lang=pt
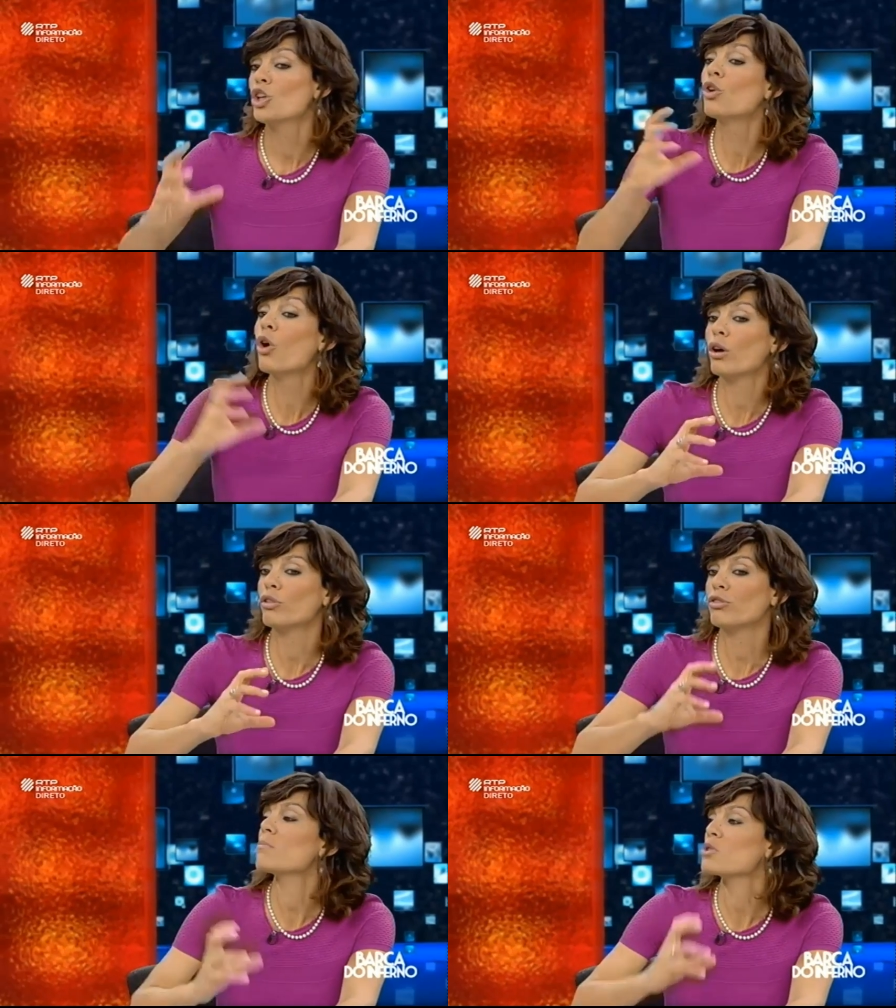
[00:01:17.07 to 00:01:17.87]

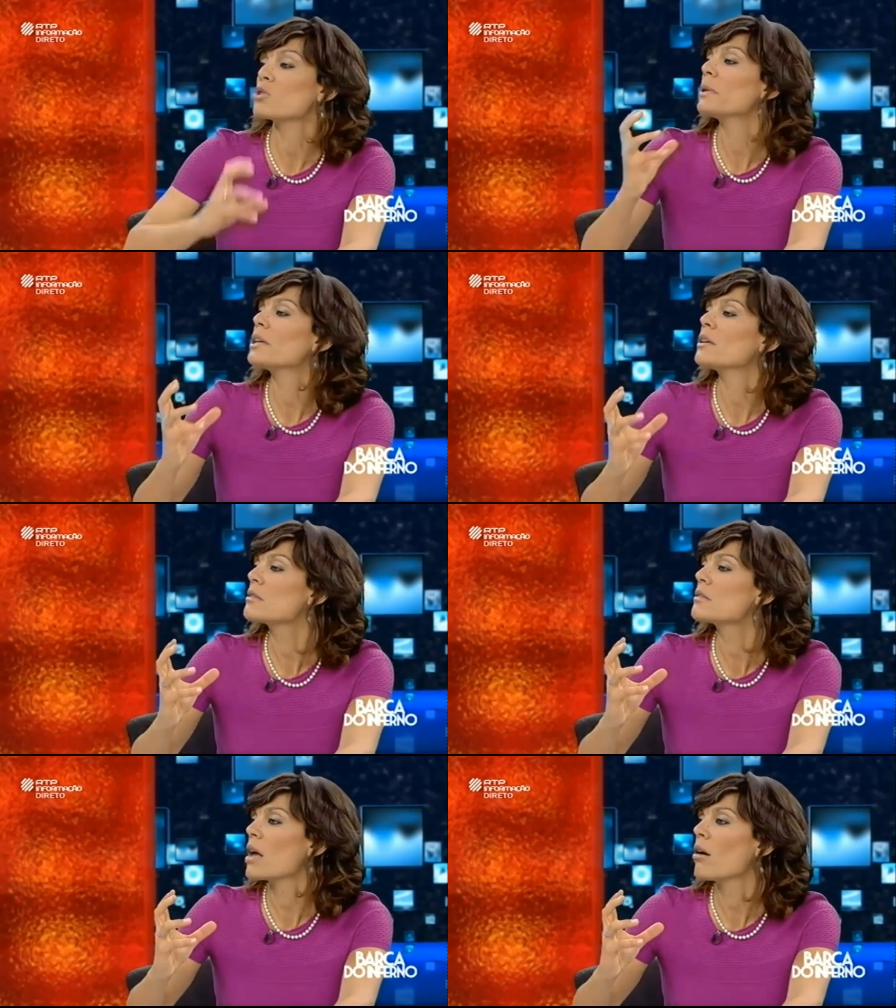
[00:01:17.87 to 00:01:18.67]
nós temos a
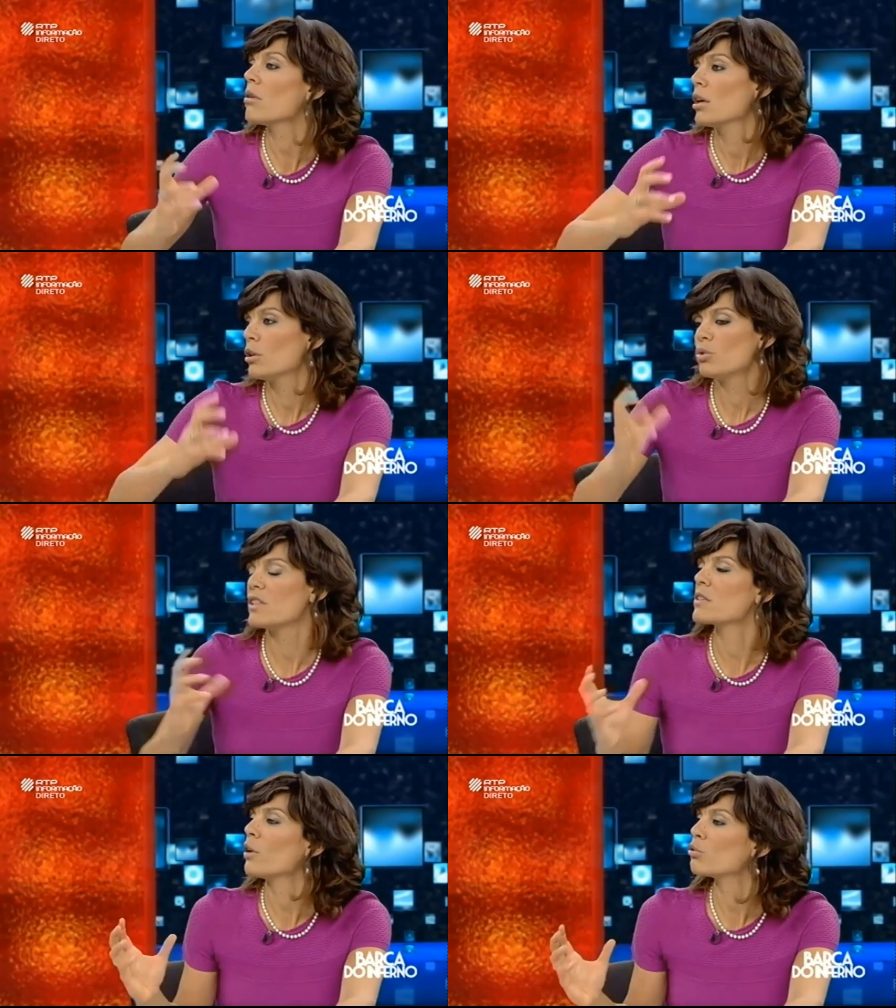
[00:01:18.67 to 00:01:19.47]
obrigação de
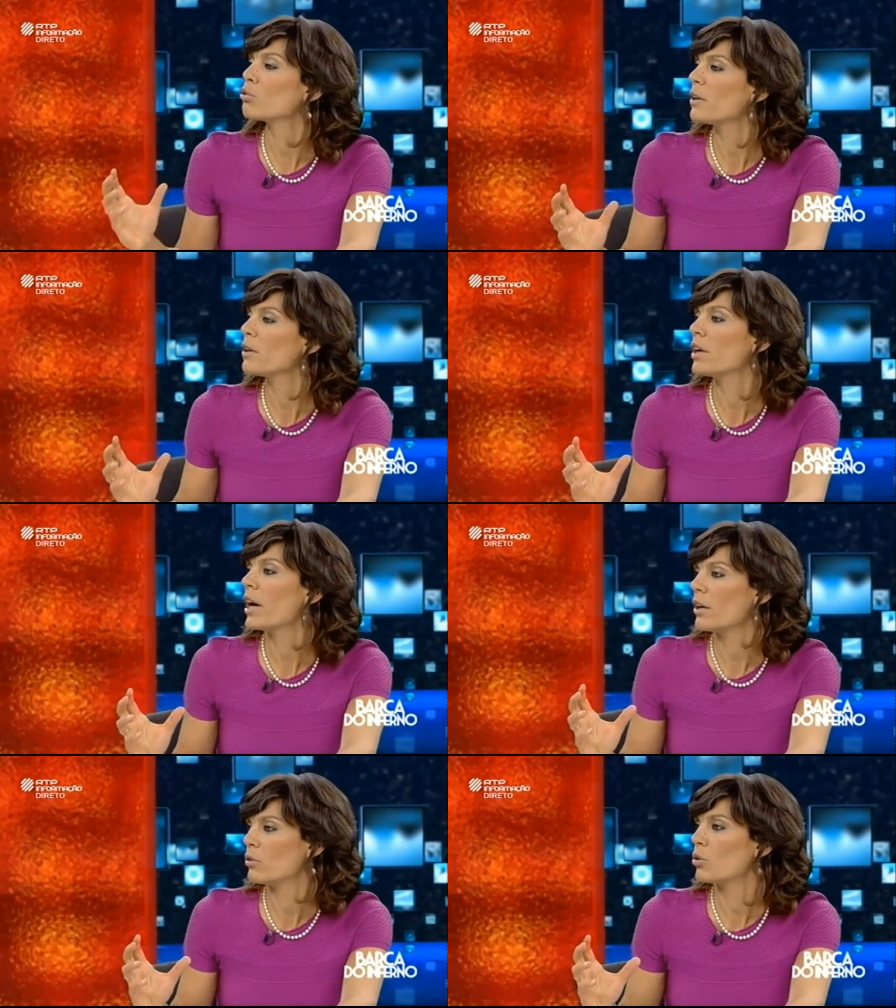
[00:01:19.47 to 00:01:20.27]
utilizar os meios
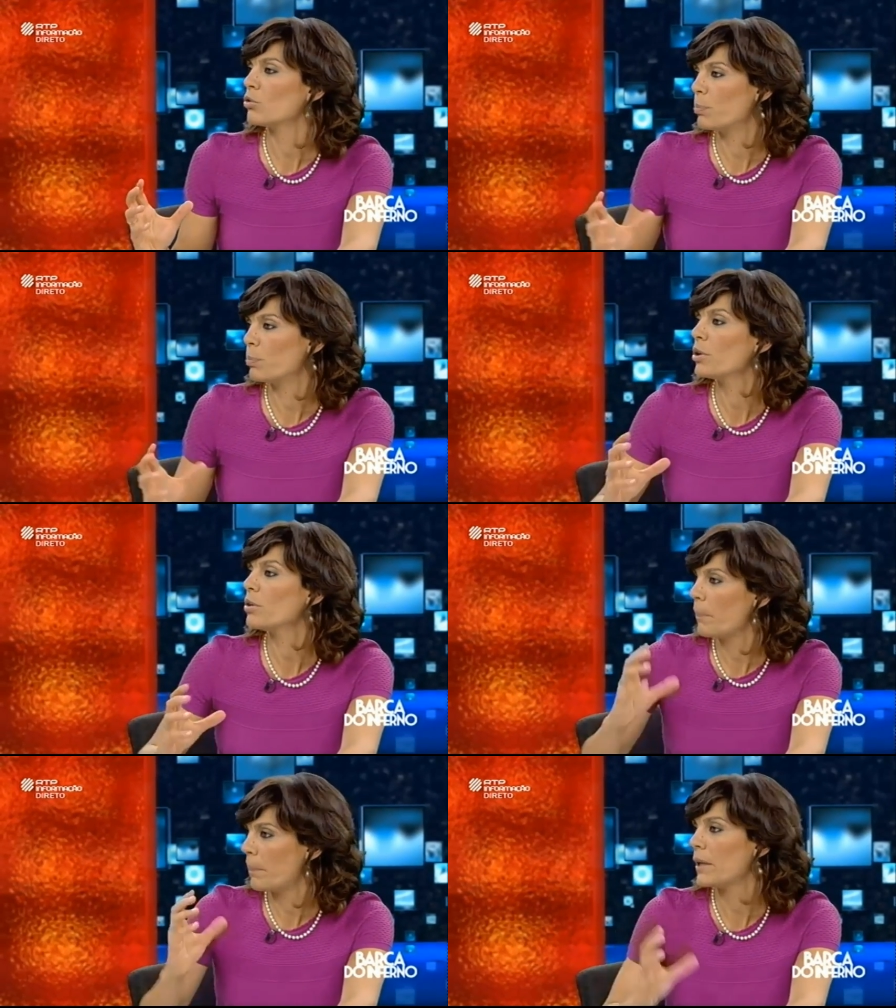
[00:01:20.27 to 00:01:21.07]
legais ao
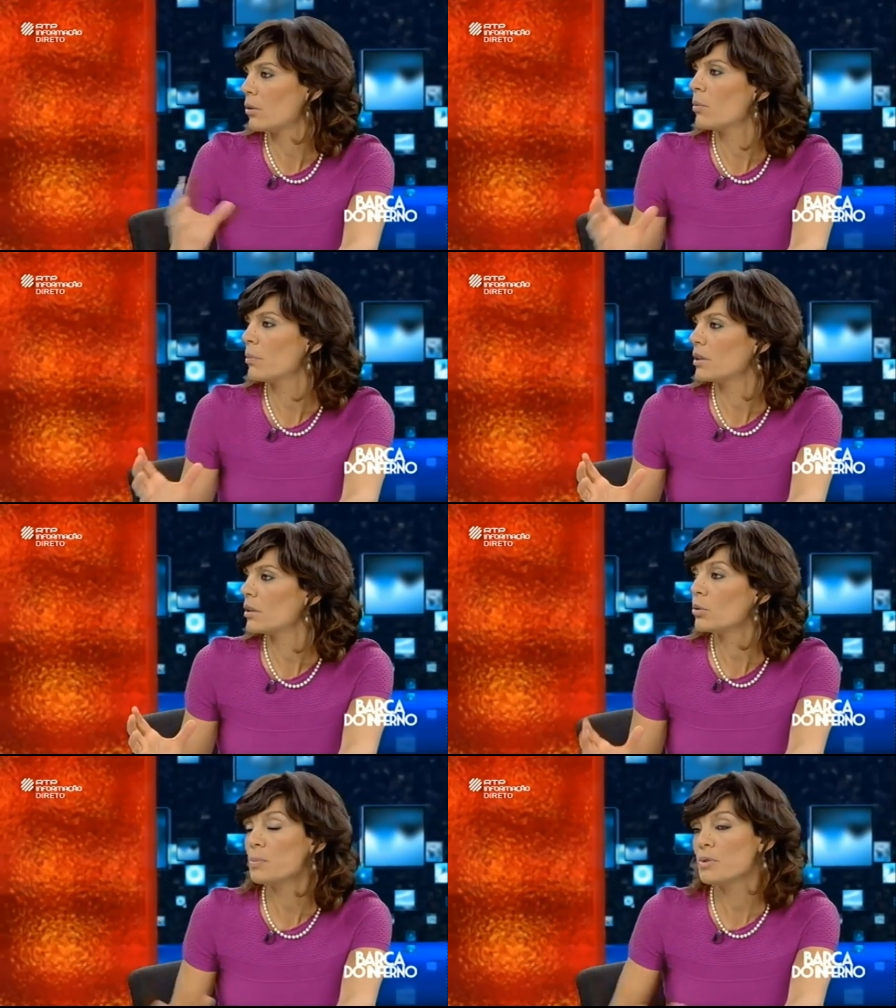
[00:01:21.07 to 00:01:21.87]
dispor para combater a